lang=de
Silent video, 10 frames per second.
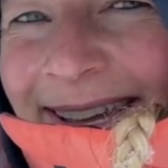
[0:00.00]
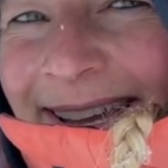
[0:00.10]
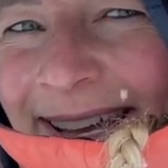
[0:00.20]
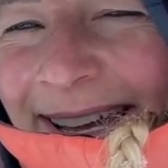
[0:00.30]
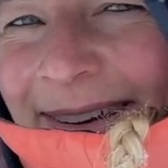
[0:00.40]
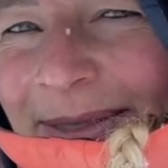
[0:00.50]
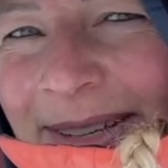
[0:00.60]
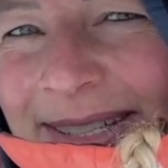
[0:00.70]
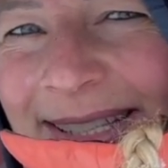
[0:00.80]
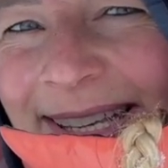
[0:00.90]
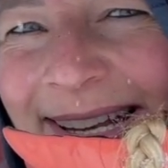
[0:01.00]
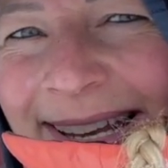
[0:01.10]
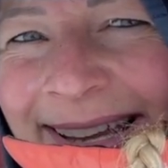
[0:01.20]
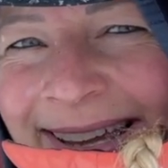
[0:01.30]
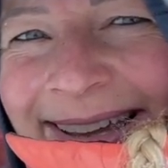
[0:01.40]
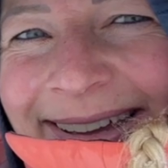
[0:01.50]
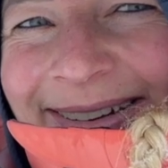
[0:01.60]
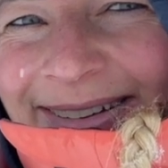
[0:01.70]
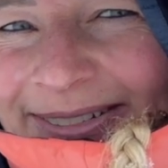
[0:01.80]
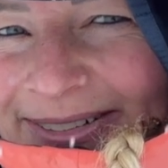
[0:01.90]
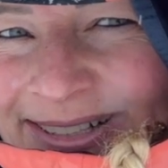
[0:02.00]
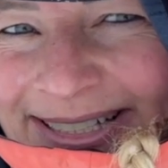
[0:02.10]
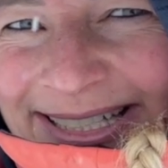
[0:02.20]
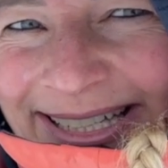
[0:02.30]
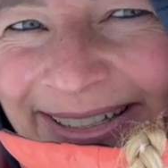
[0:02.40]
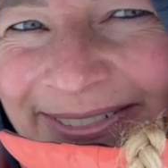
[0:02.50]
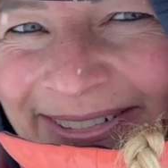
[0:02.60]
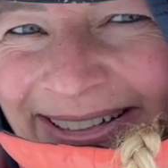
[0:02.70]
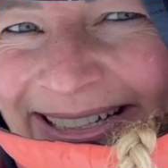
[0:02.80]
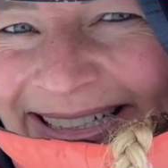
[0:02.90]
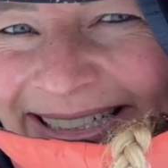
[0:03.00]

Keine Menschenseele und viel Schneefall.